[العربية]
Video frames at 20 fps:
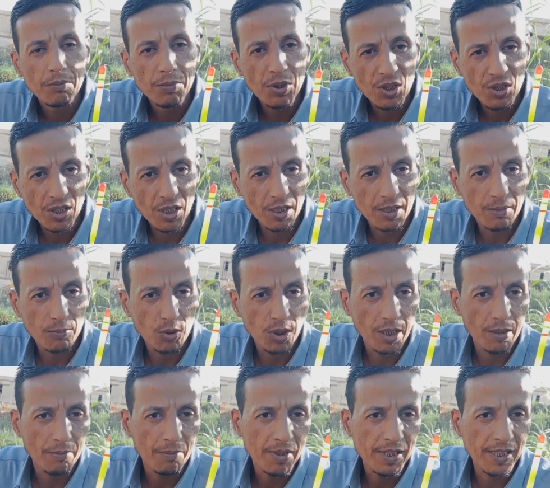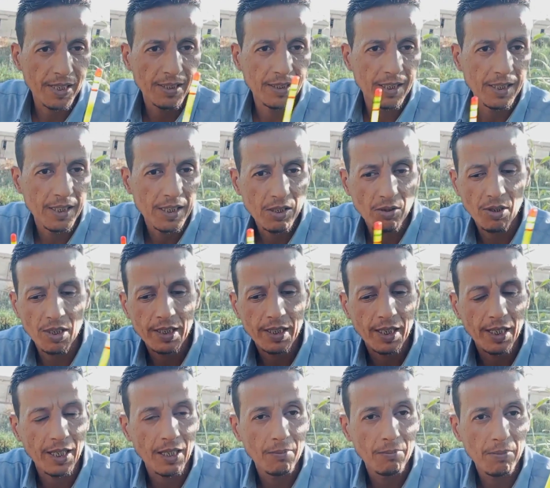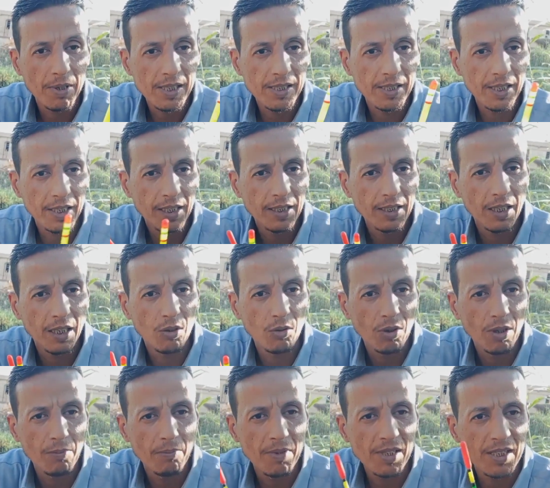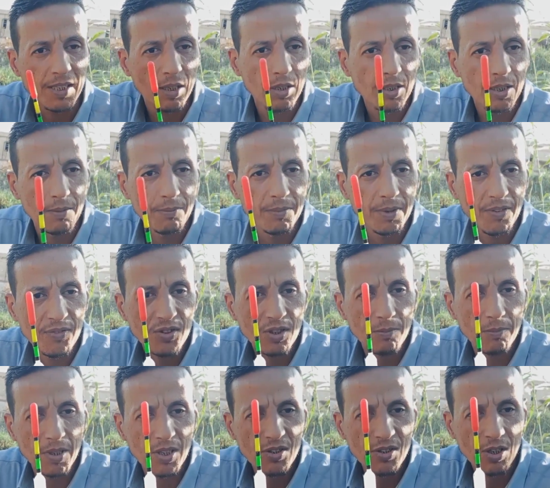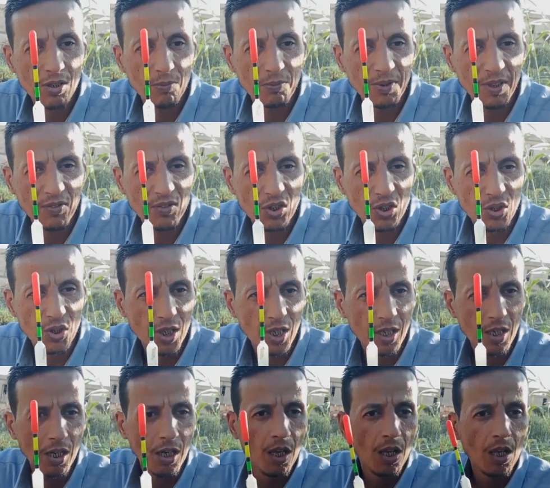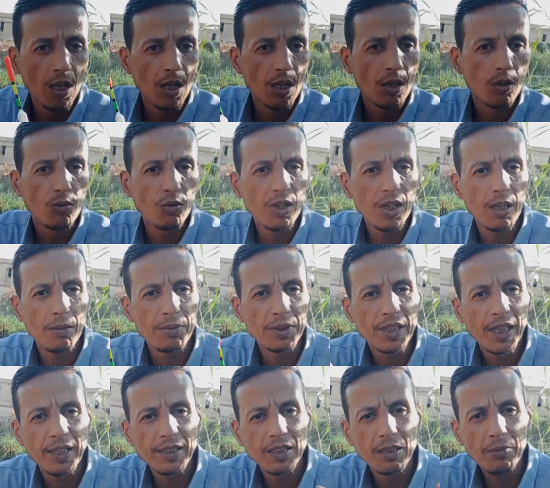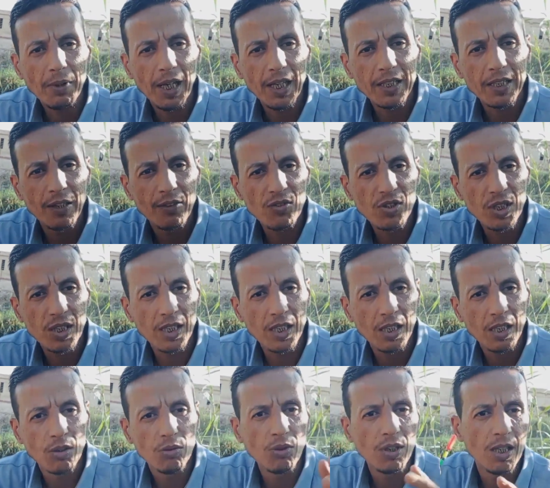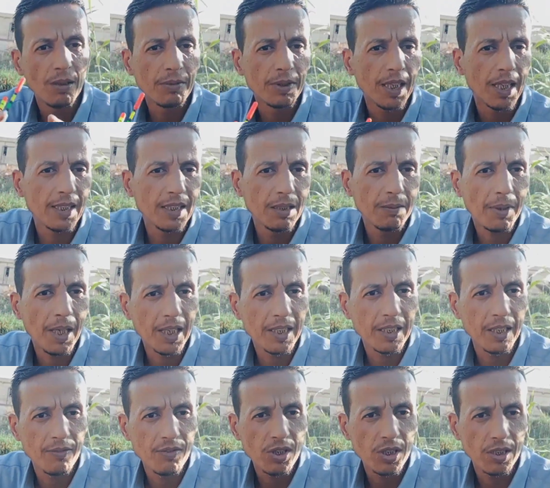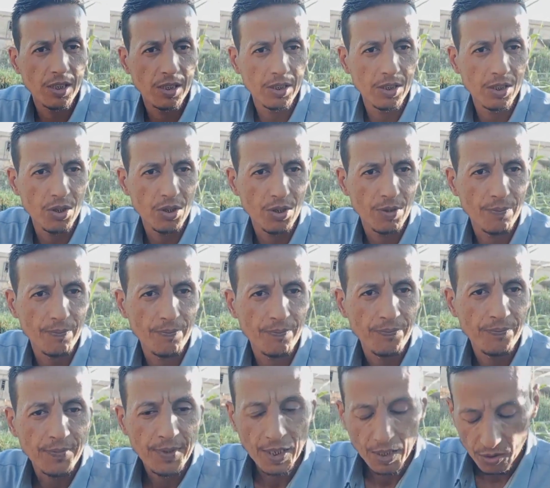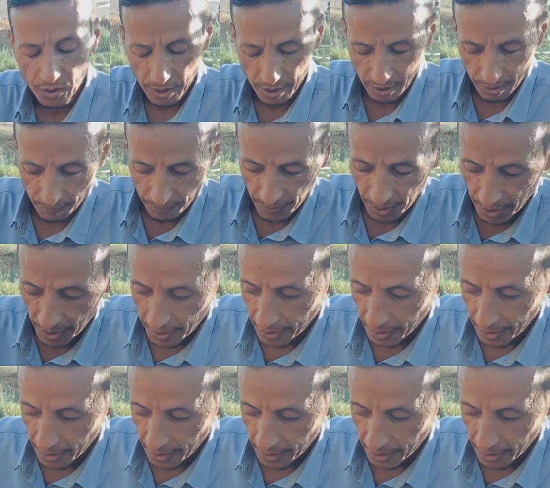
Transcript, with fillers: بيستخدموا الغمازات دي سواء كان غماز ده كده او غماز ده كده بنفس المنظر وبنفس الشكل كلها بتأدي معاك نفس ايه كلها بتأدي معاك نفس النتيجة طيب